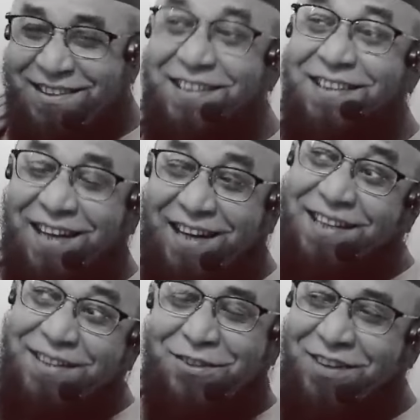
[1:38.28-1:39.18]
যে
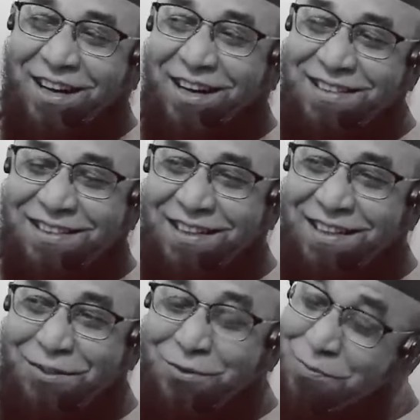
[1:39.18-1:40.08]
দাড়ি চলে আসছে
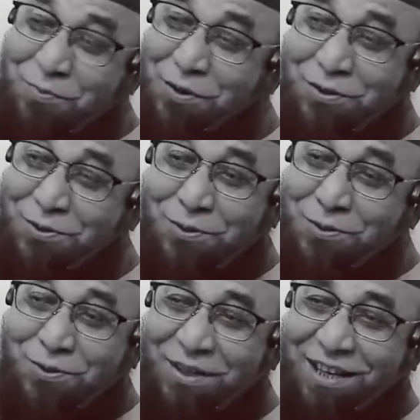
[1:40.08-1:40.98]
কিন্তু
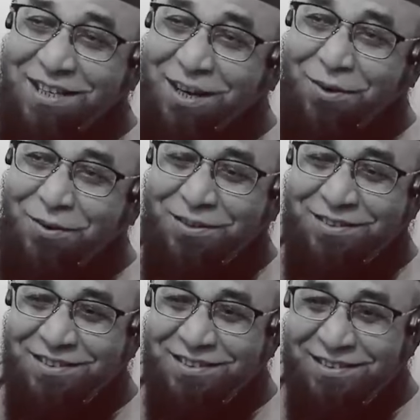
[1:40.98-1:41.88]
প্রস্তুত হয়ে যাও
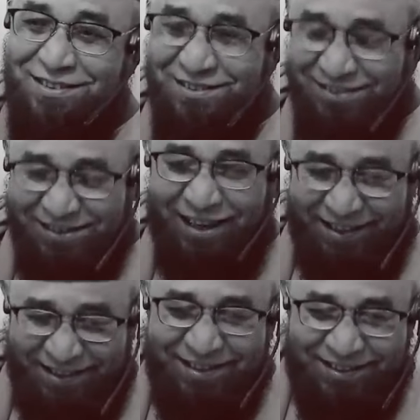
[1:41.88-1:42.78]

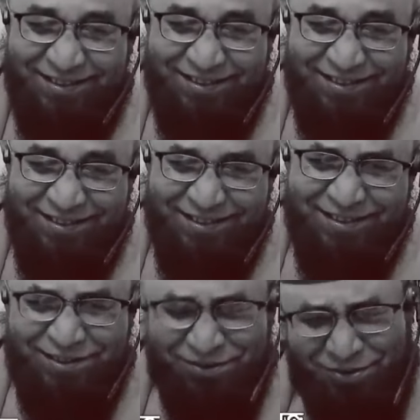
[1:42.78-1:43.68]
দাড়ি
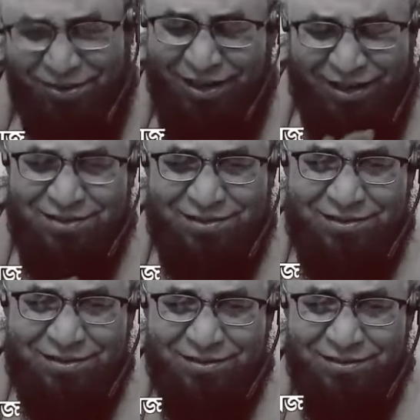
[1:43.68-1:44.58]
চলে আসছে